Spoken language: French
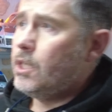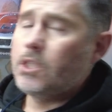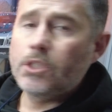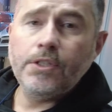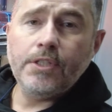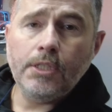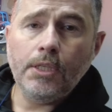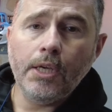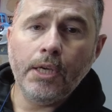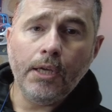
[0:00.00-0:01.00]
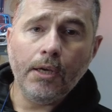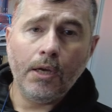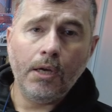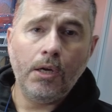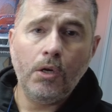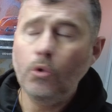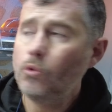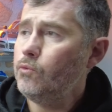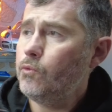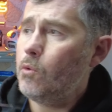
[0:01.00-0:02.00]
Ceci est le
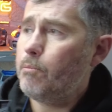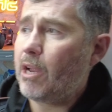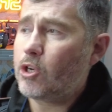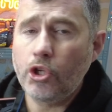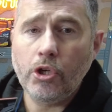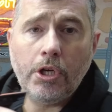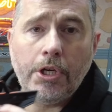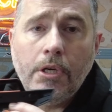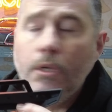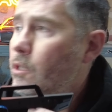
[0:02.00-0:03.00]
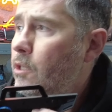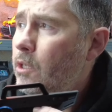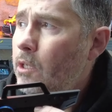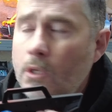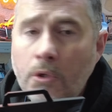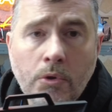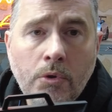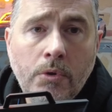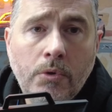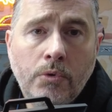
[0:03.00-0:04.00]
nouveau pare-choc
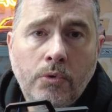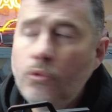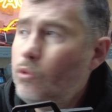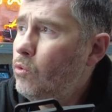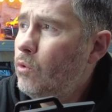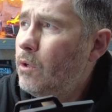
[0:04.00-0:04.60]
du